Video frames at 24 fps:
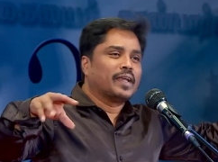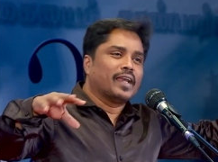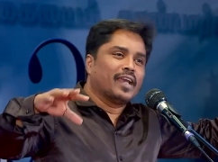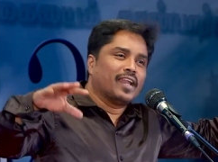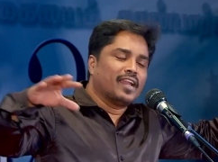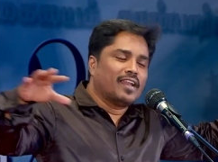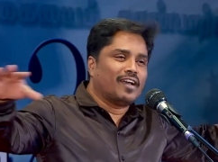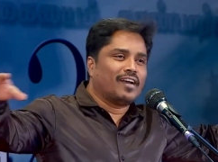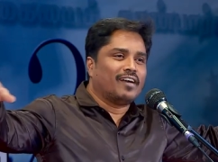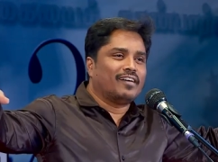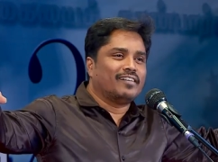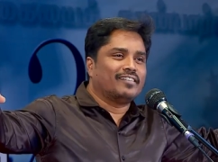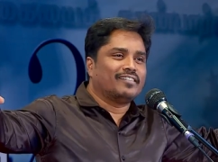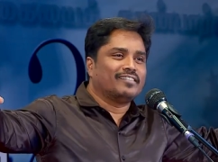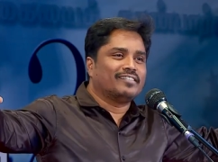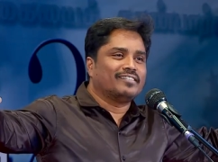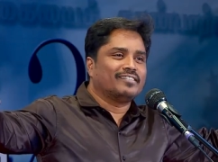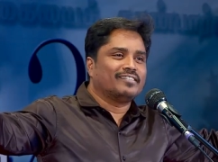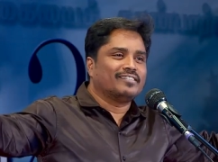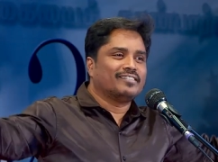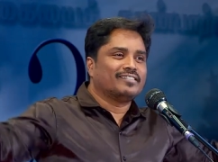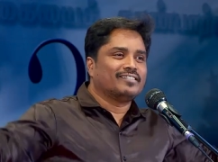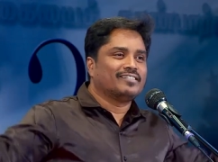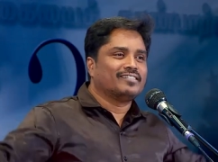எல்லாம்
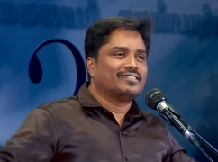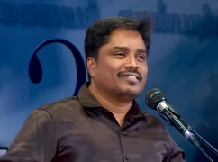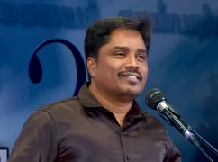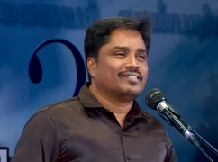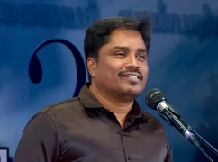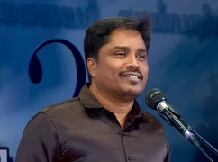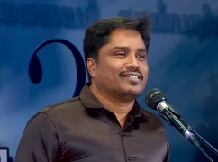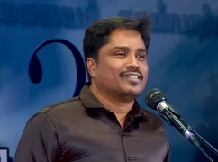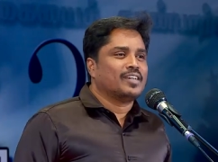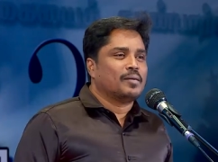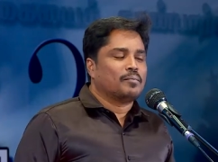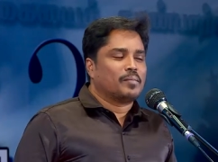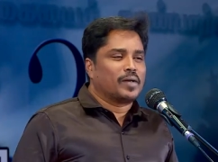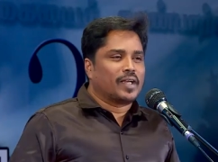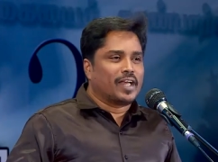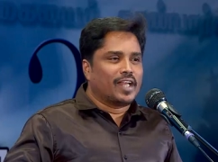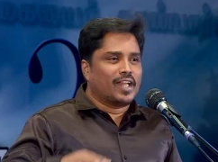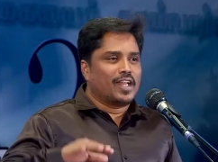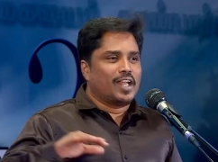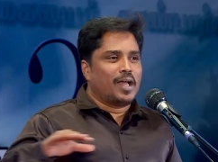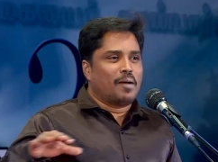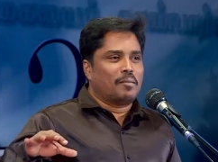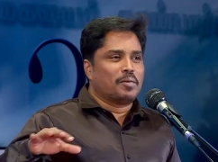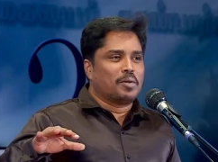இப்போ
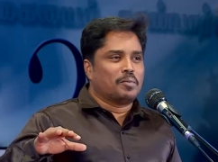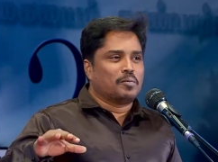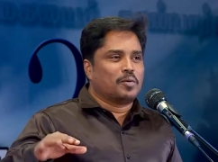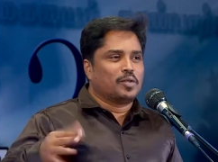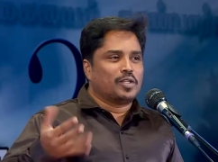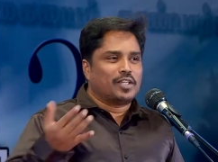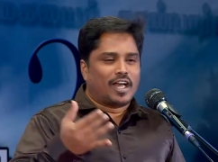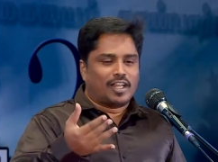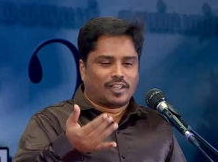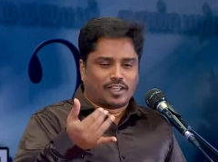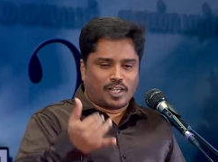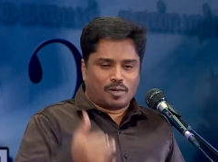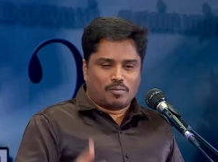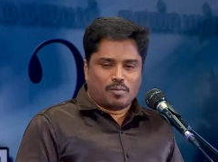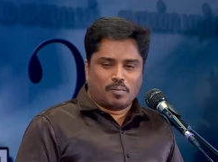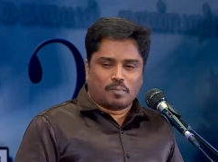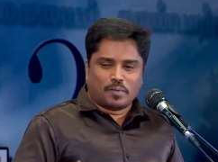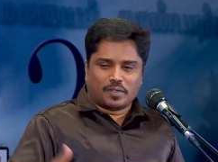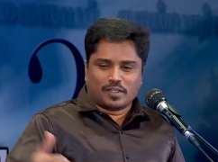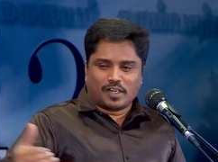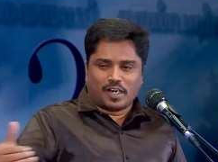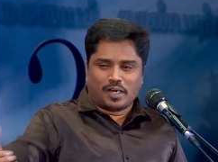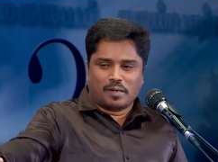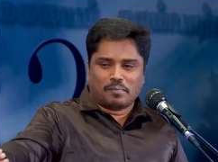எல்லாம்னும் போது யாத்திரை
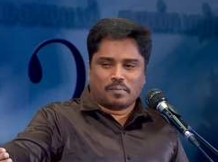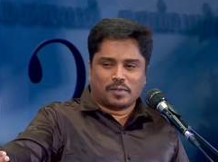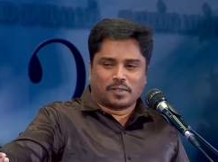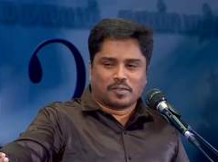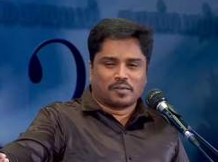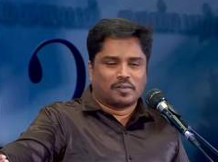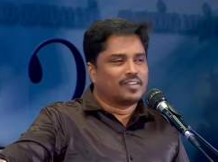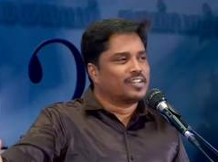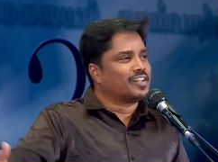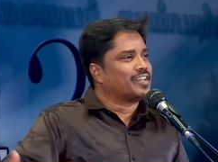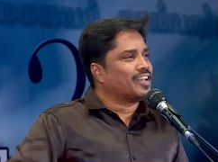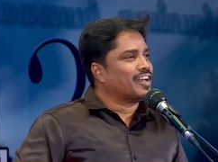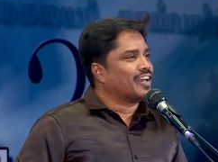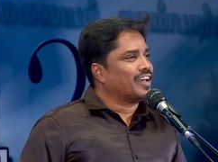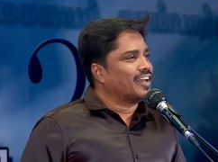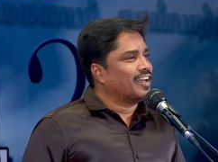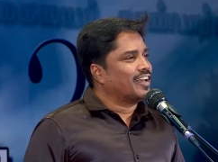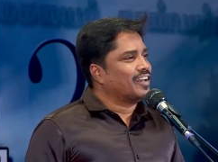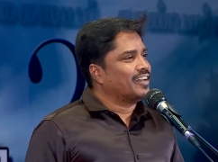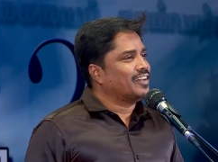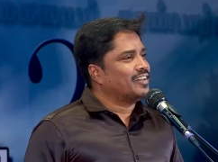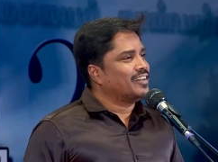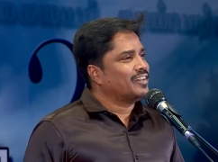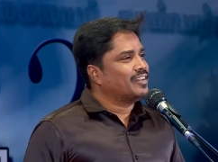முப்பத்தி நாலு பத்து வந்துடுதுங்க
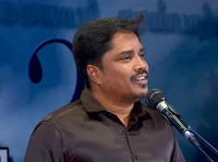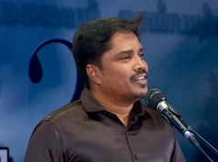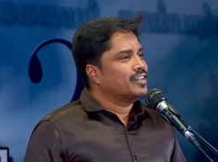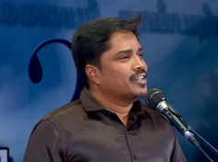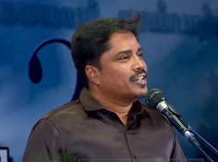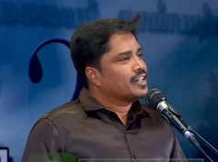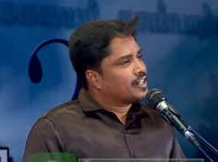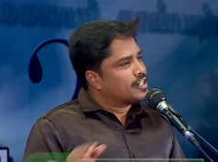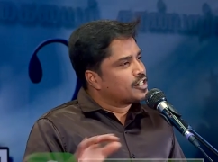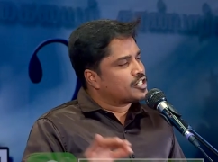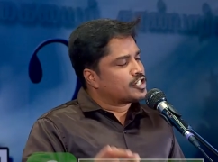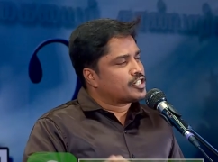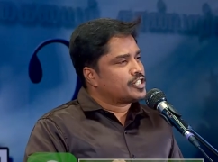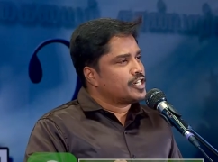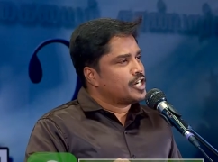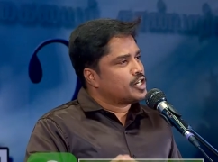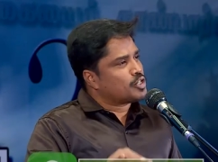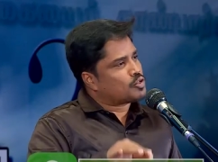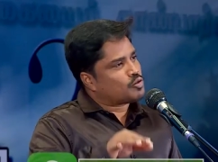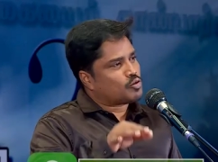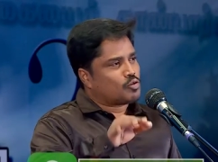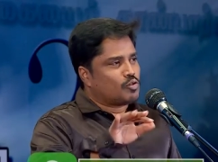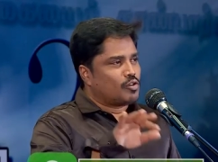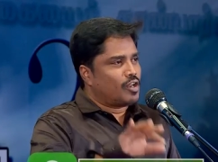கிறிஸ்து
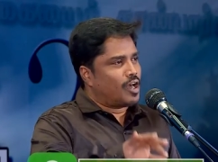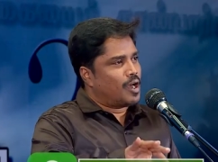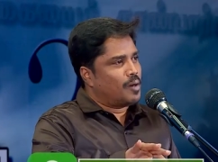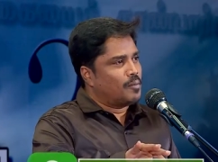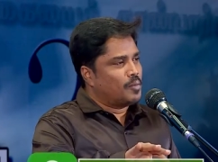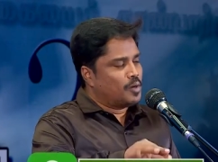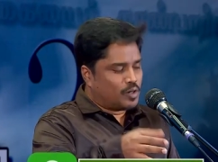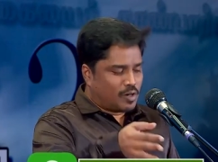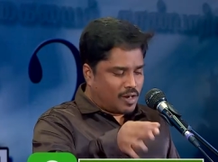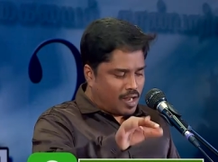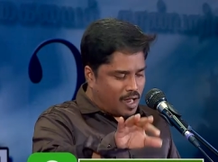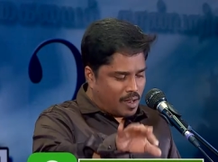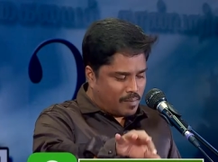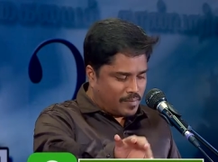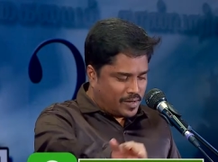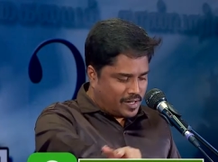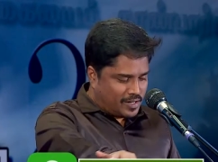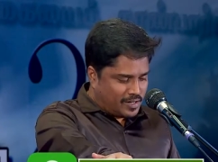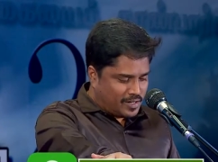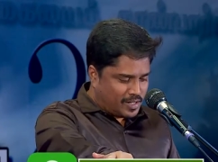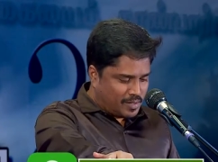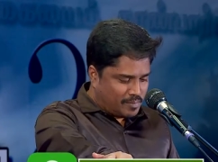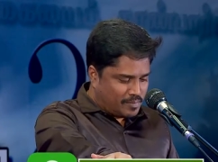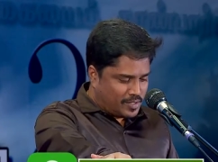இயேசுக்குள் ஆமென்றும்
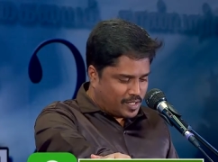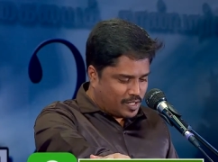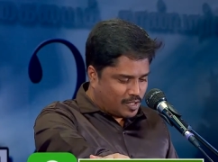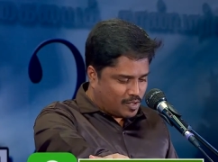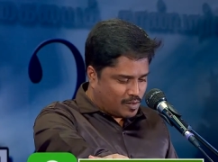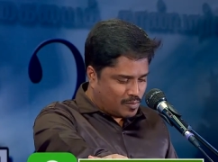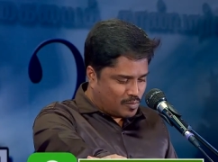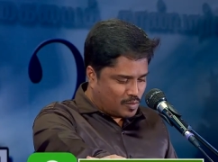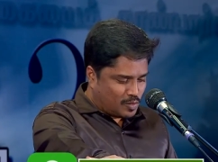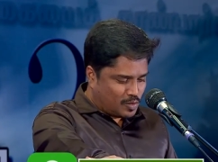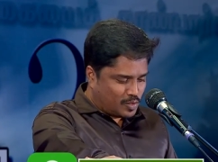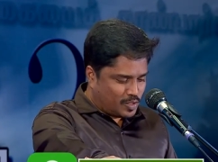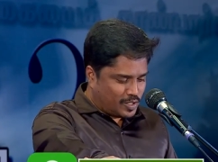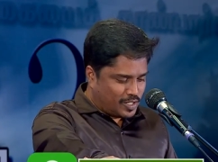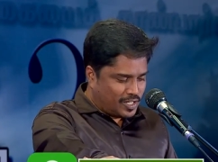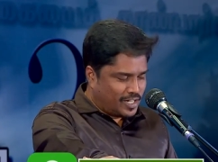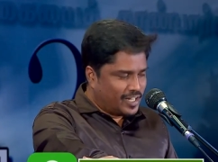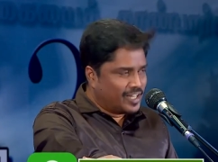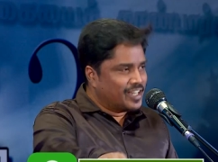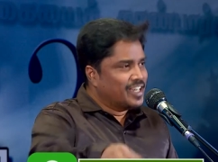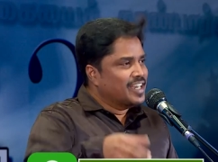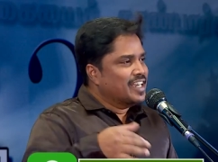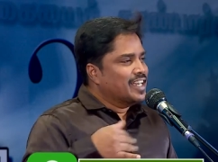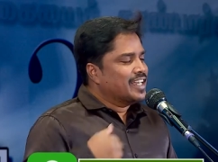ஆமேன் என்றும் இருக்கும்போது
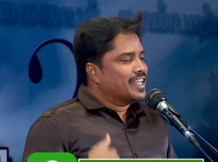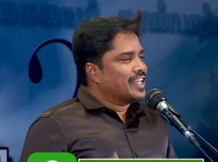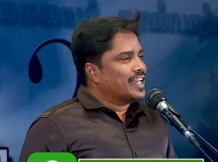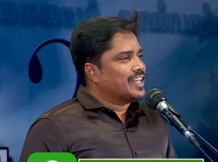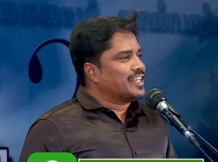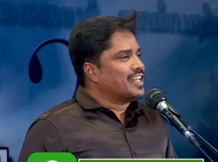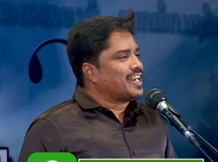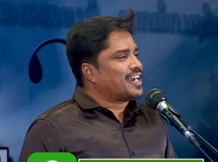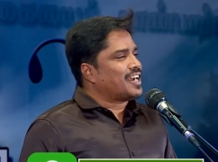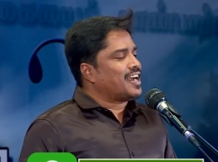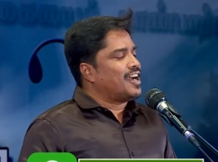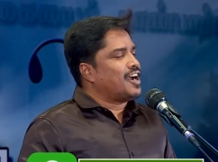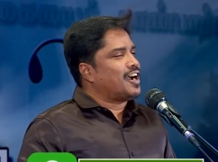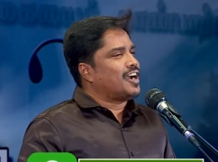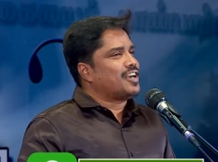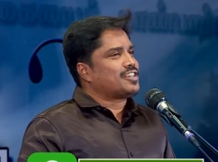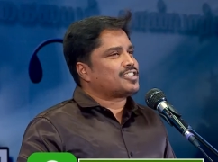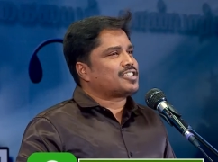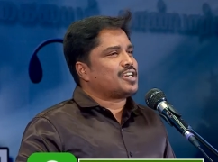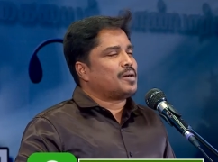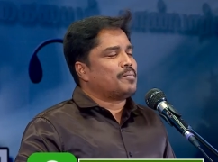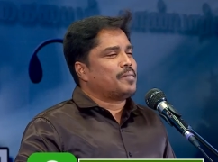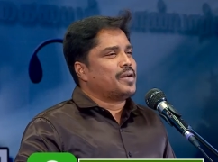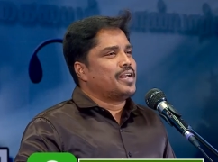எதற்காக
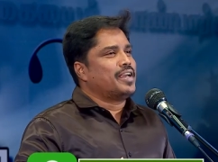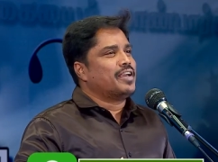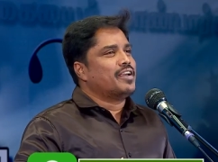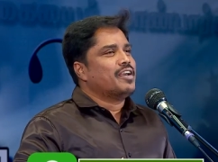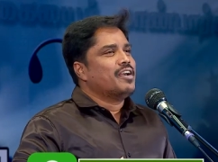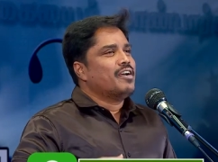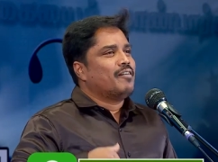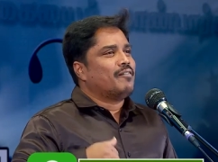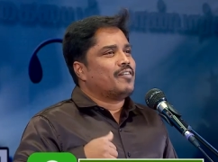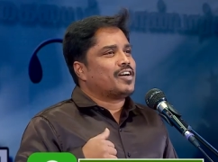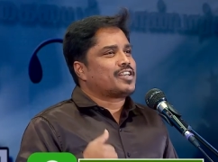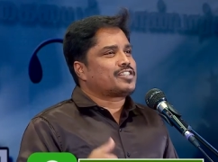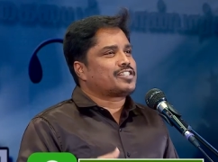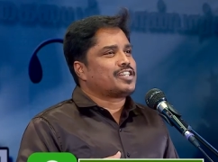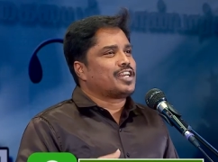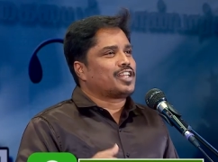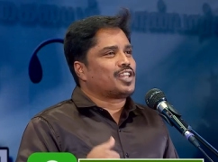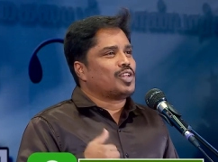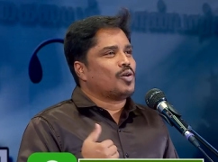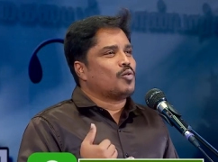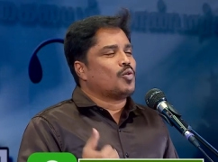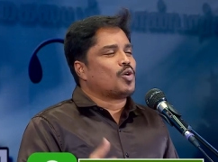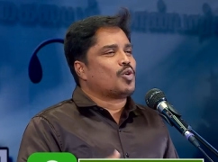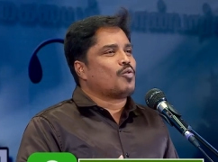சபை
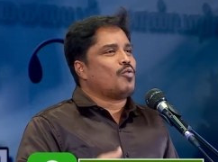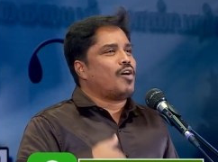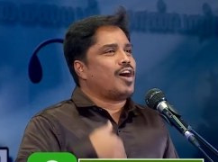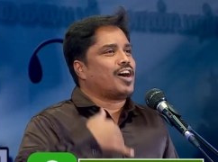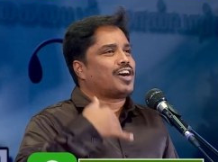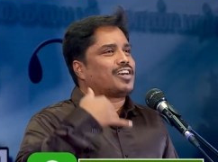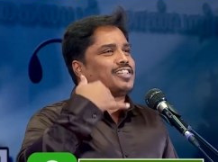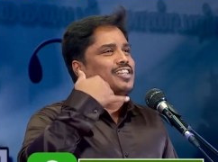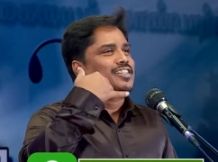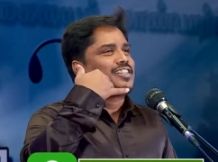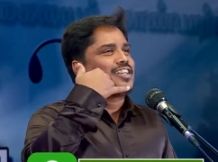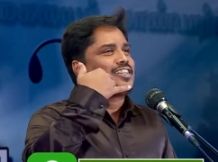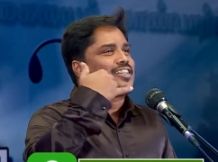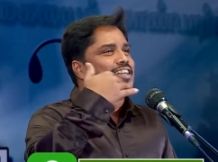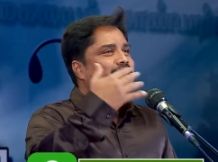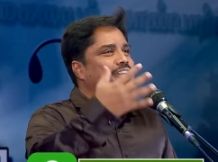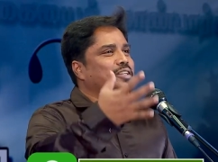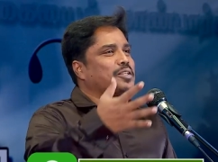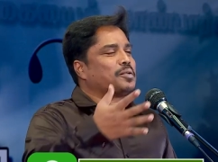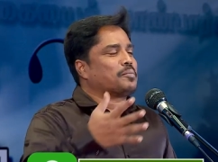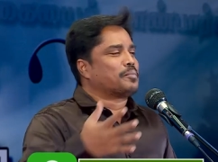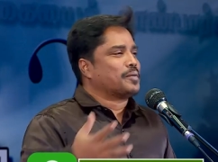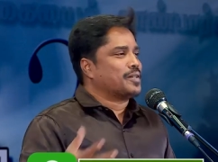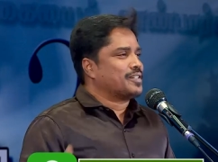வருஷத்தில் ஒரு வாக்கு தத்தத்தை
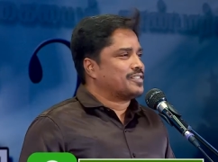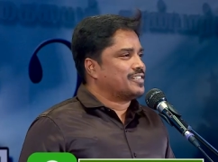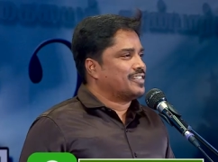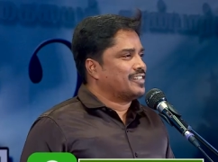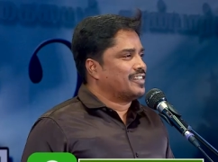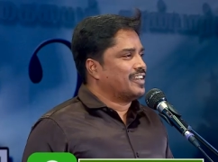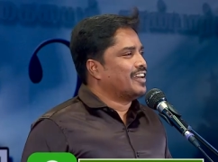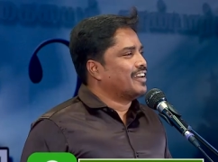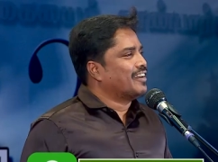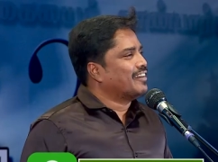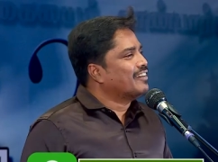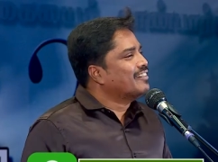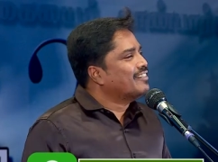எடுத்து பேசுது